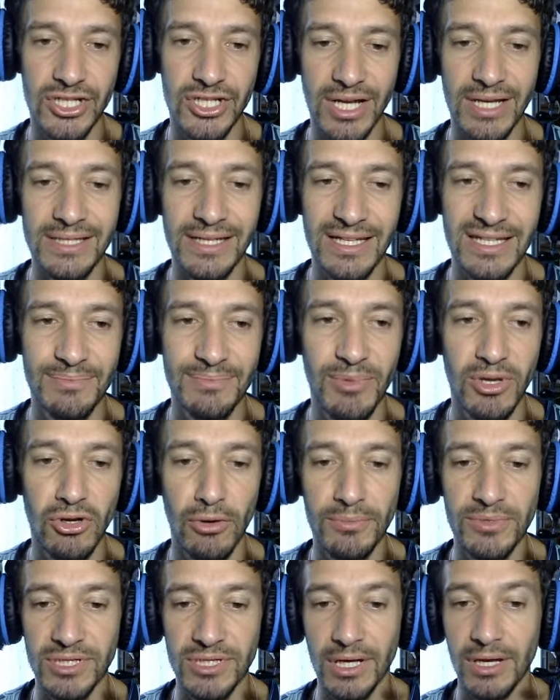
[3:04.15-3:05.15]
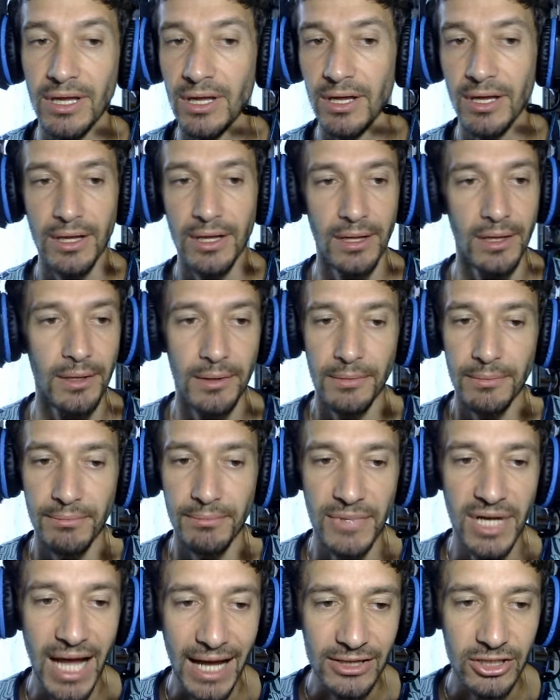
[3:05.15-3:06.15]
Сейчас разберемся
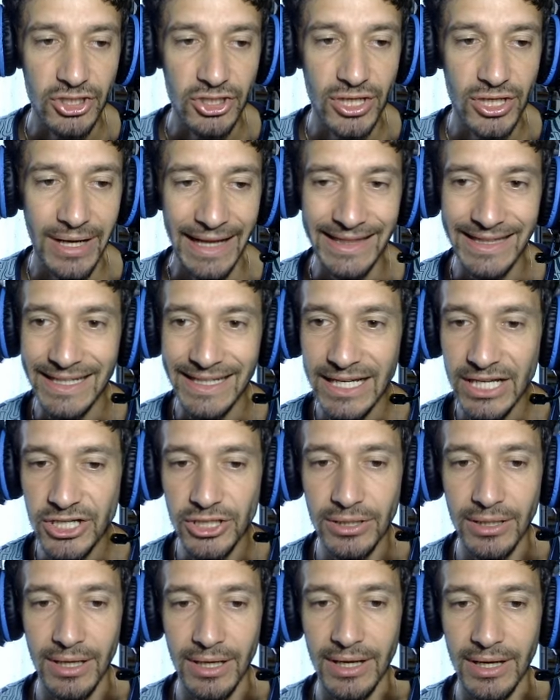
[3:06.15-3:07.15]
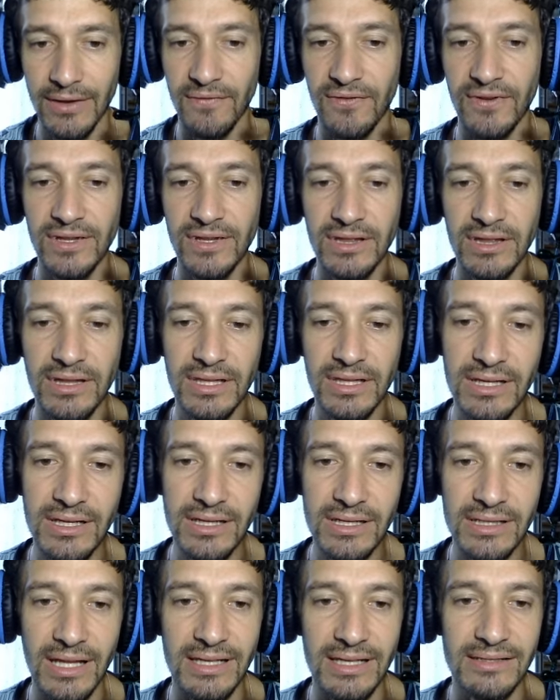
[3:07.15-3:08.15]
карточка отличная,
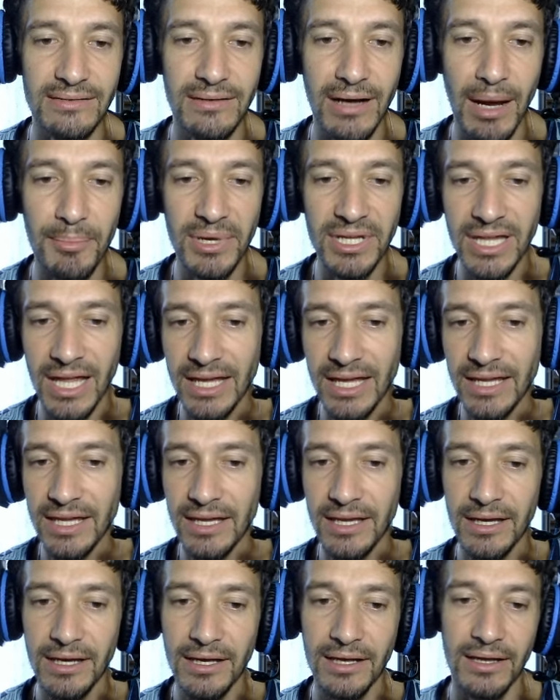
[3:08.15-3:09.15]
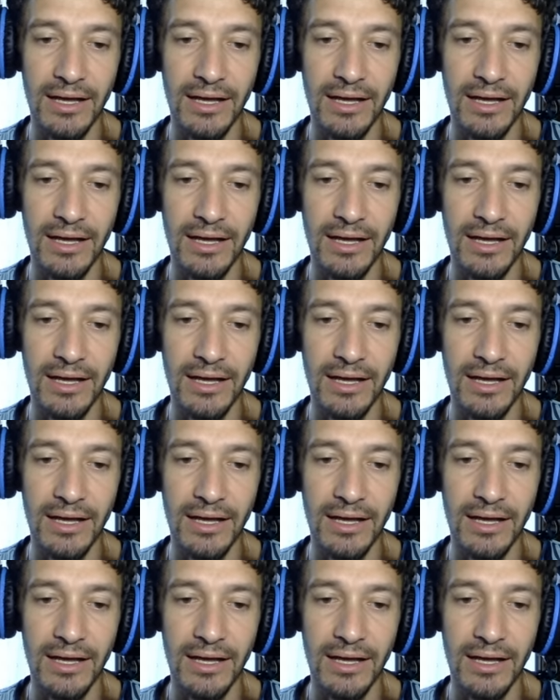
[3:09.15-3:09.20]
финты на слабой ноге,